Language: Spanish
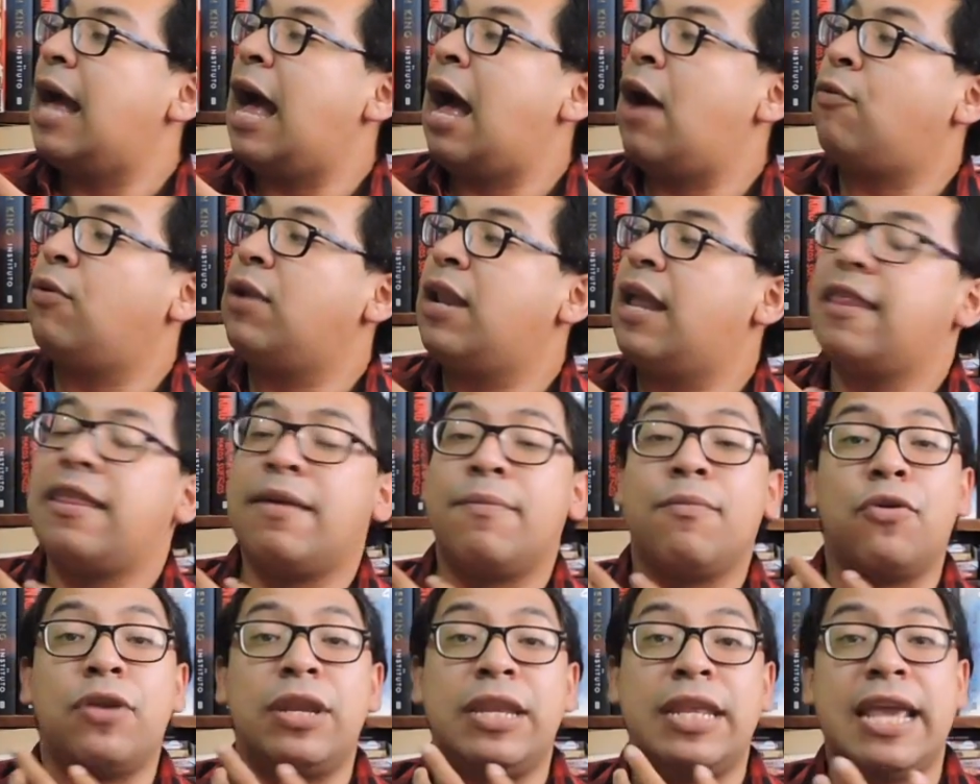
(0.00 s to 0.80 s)
Aula
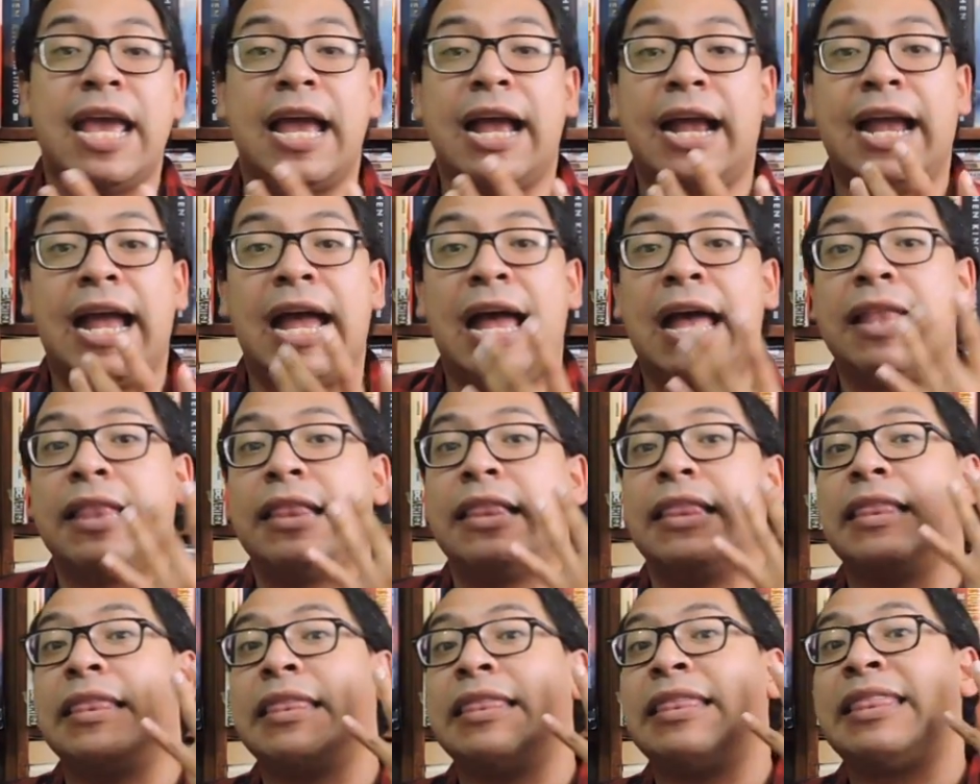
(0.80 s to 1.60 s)

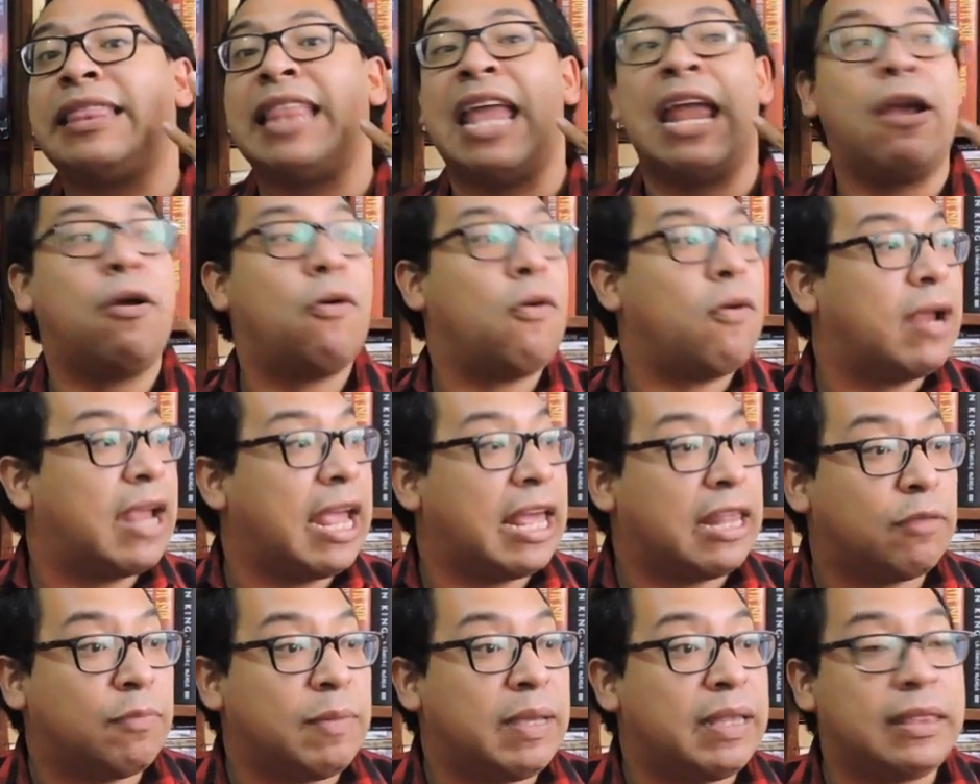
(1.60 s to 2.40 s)
demoníaca, tengo
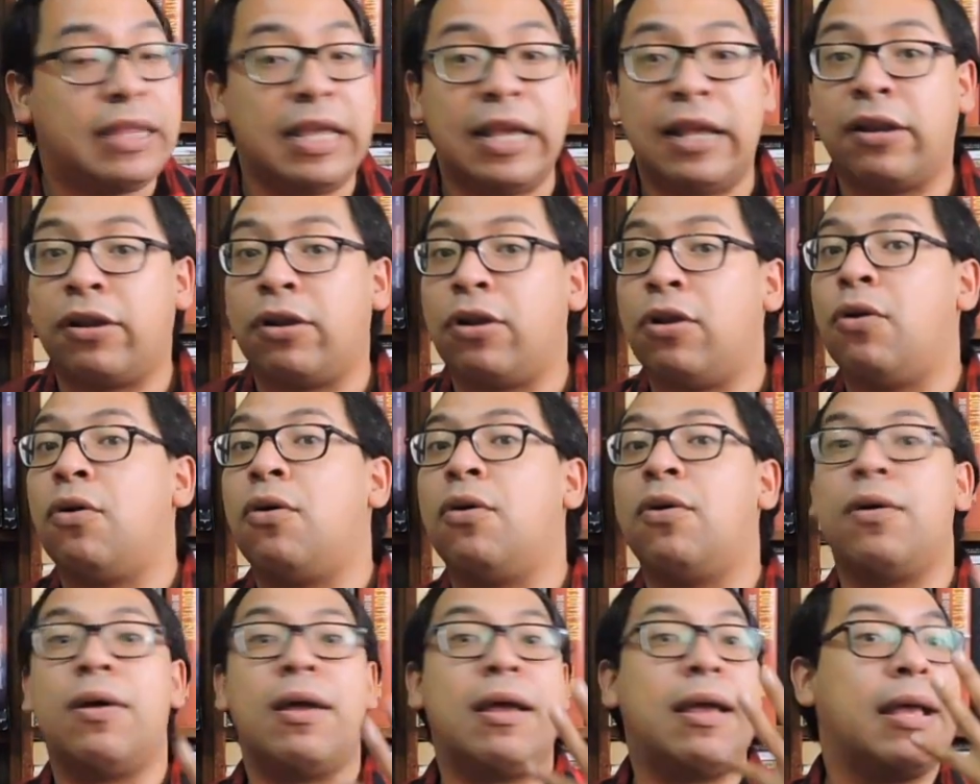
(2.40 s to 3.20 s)
que
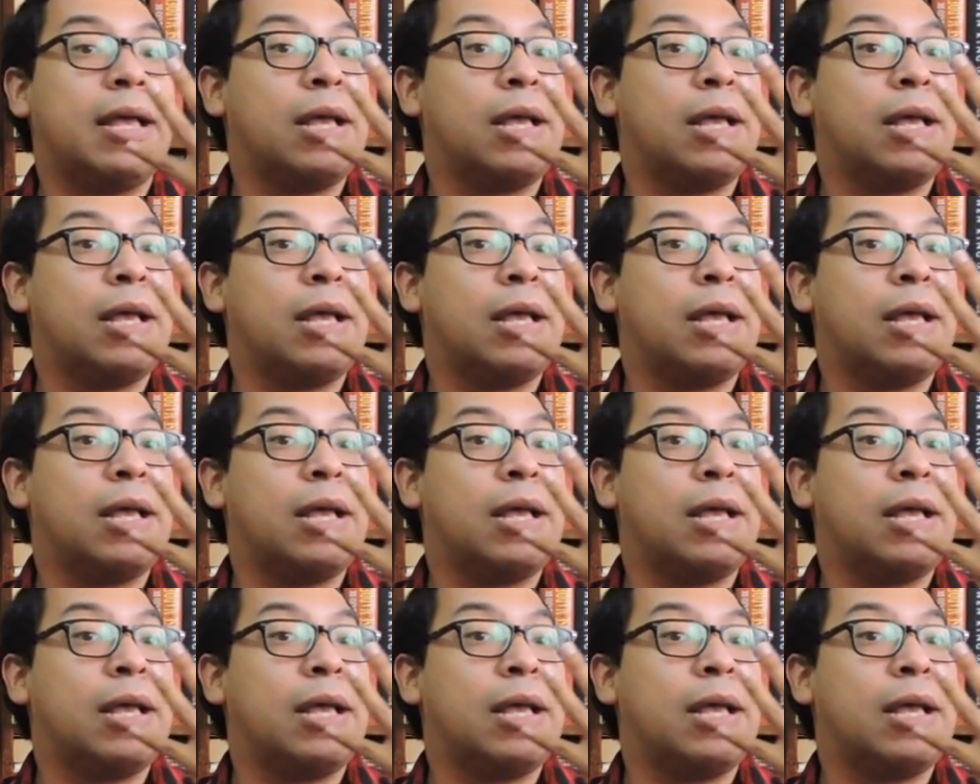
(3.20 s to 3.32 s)
admitirlo,